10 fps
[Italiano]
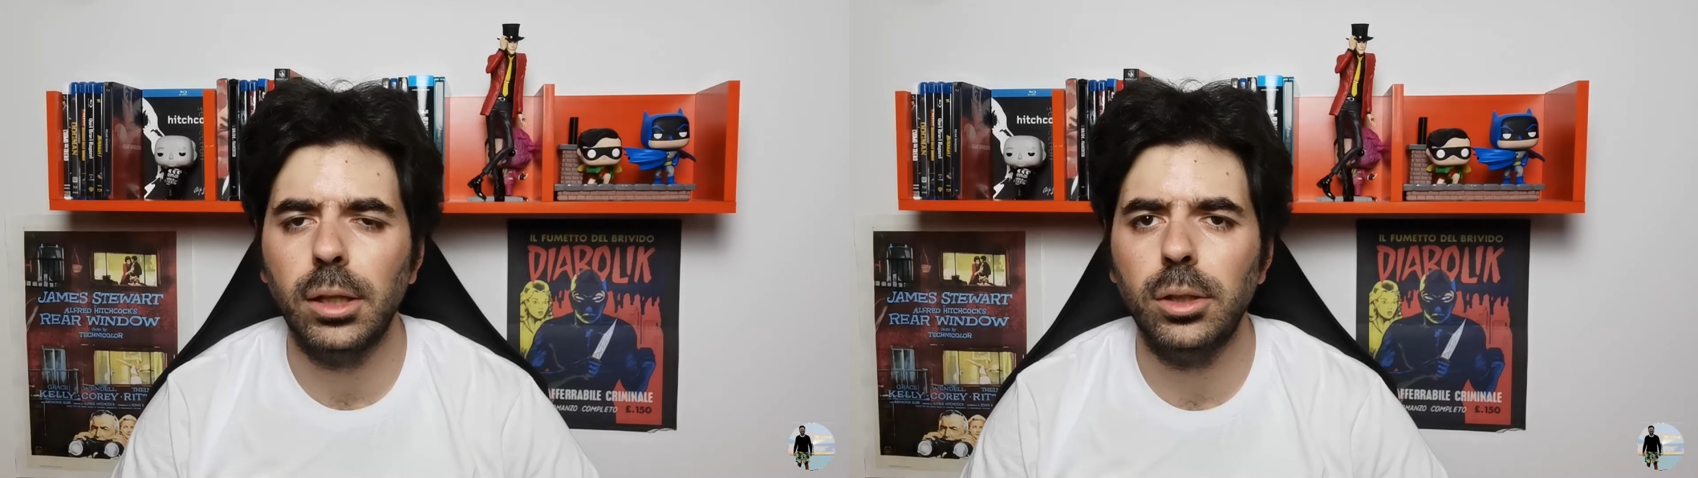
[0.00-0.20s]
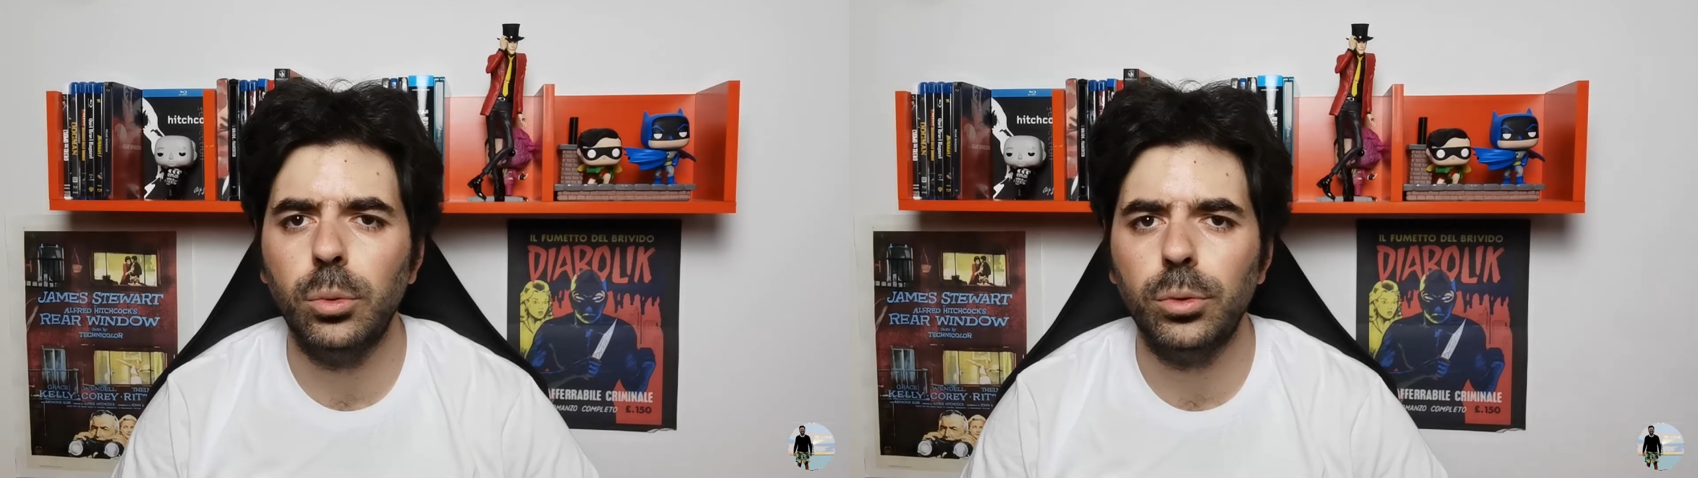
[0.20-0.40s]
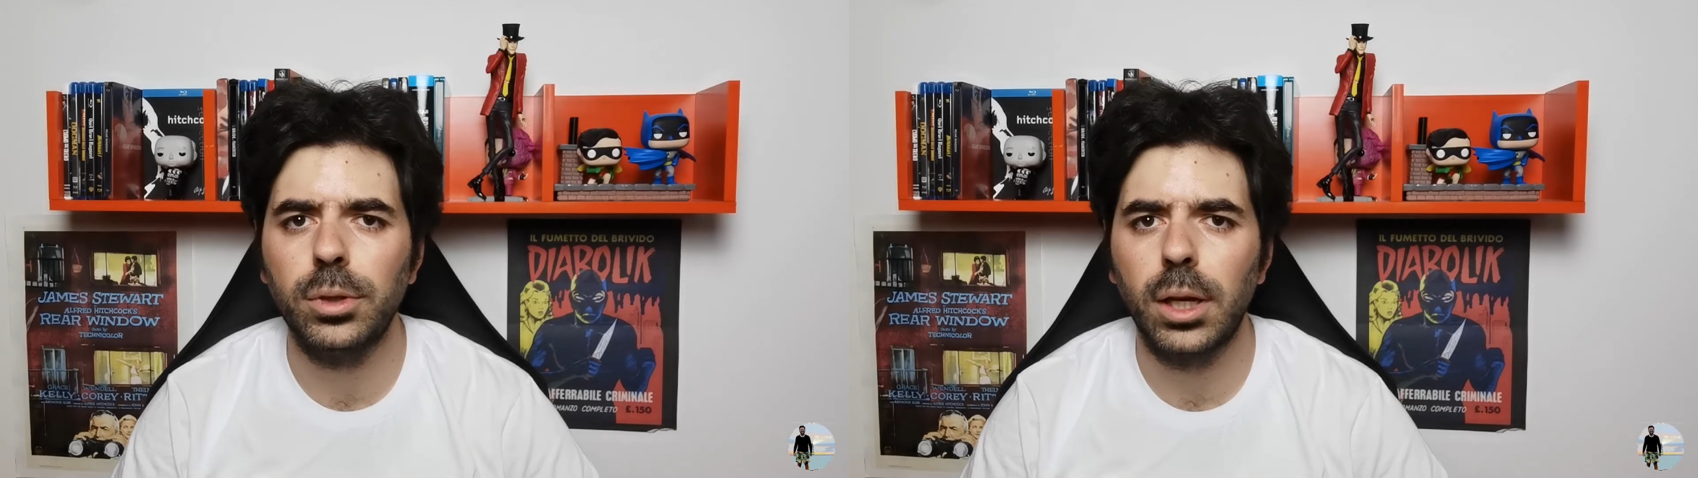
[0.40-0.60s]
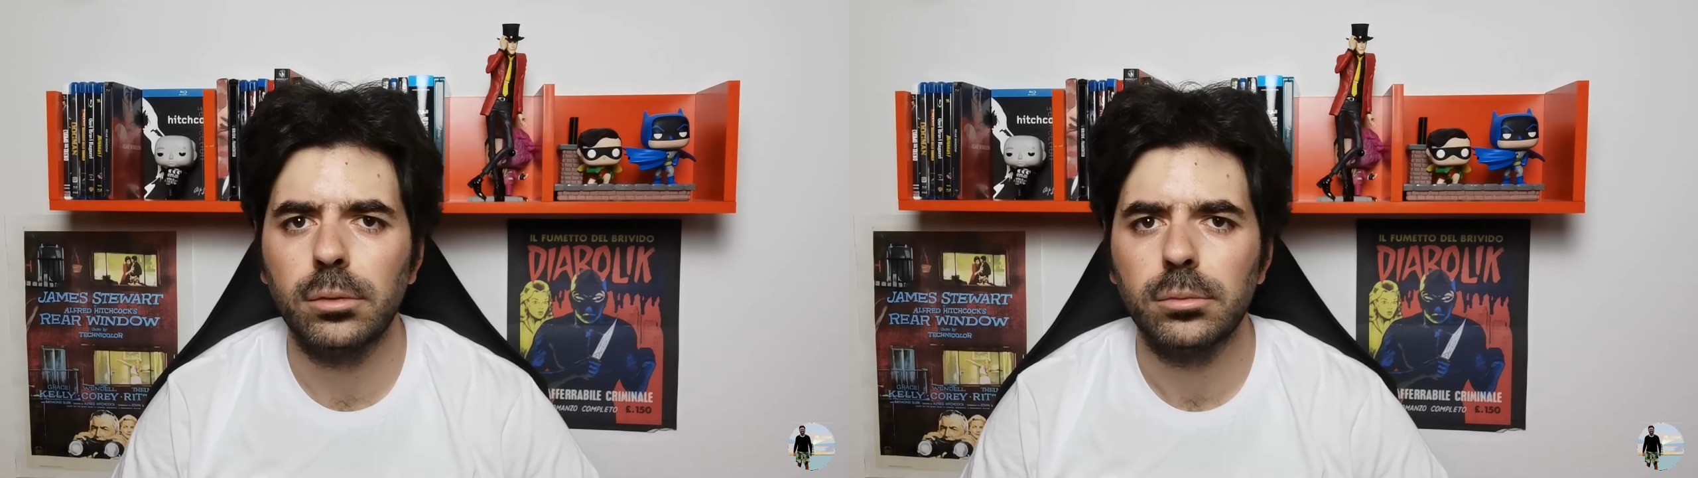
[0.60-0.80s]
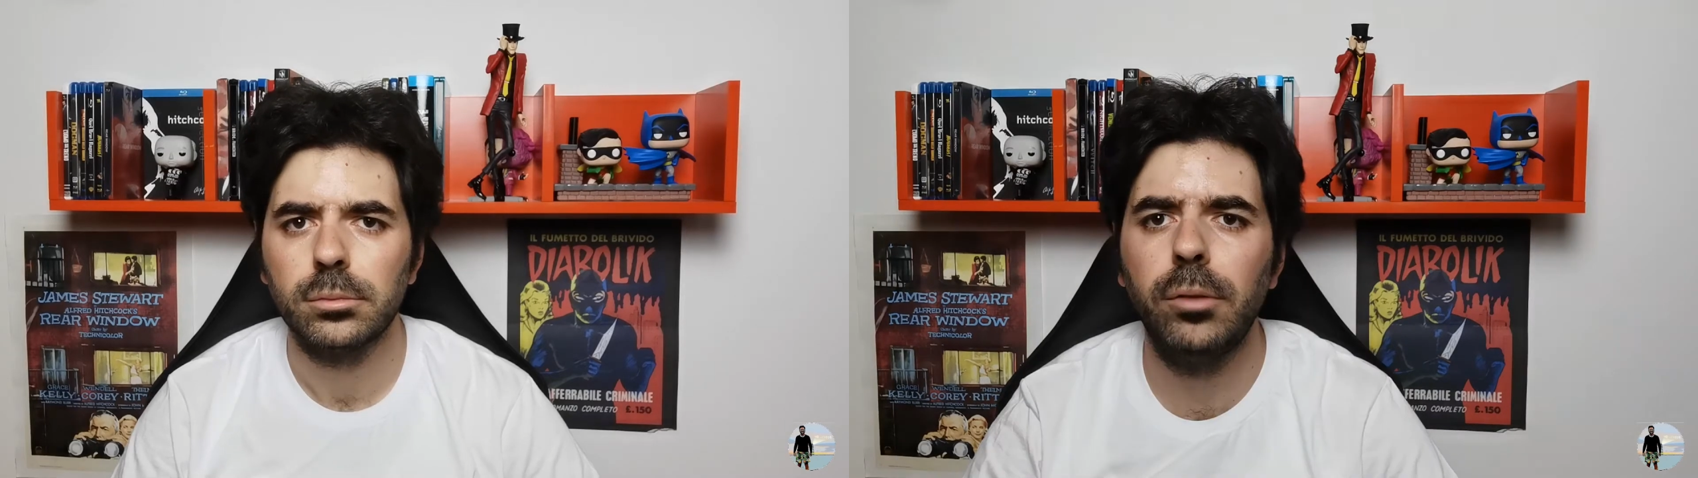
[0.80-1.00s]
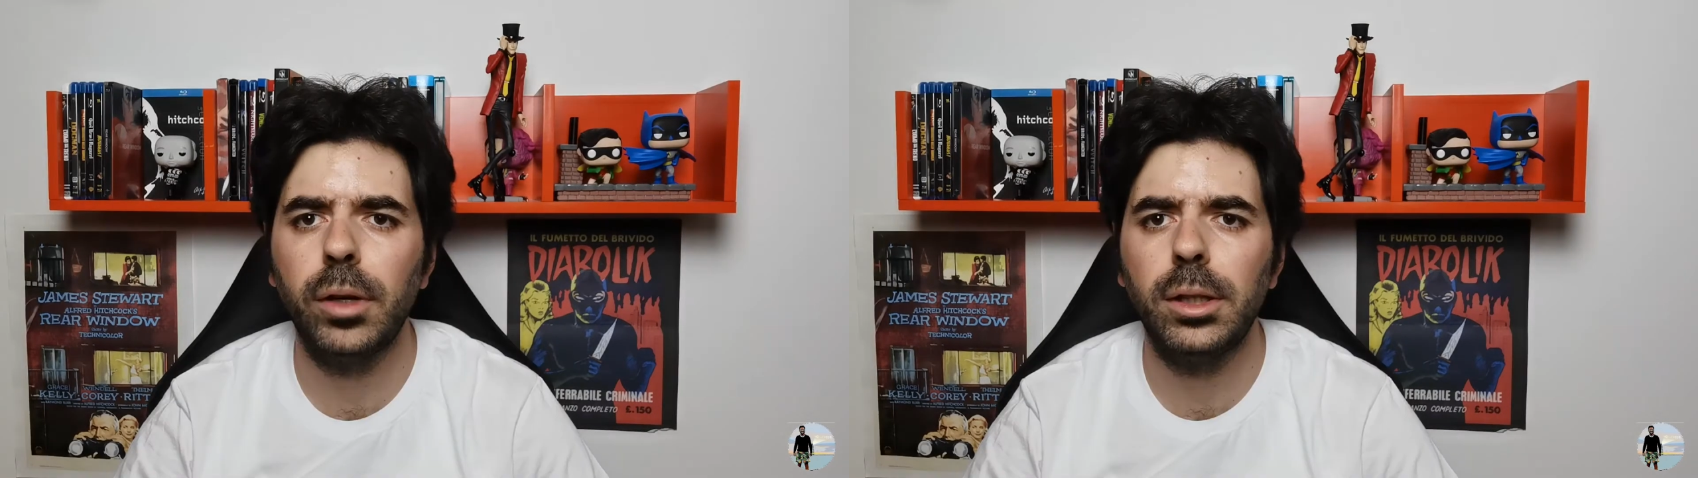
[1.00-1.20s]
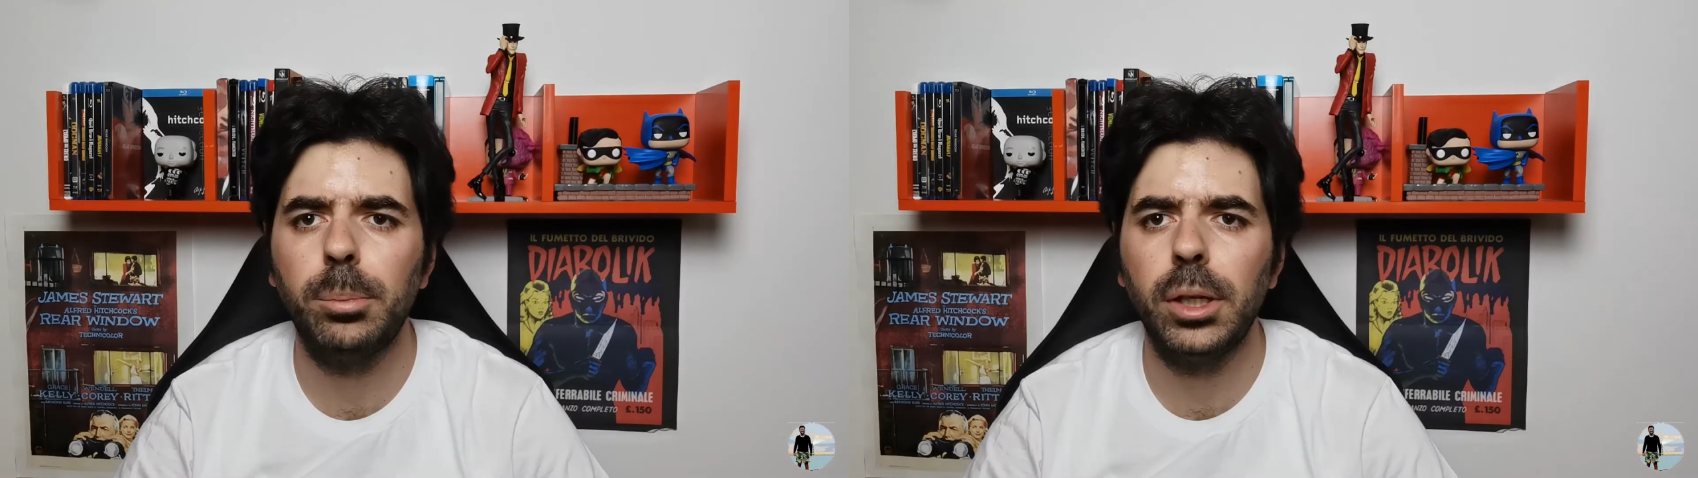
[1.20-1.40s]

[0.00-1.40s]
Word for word: degli USA. Vive di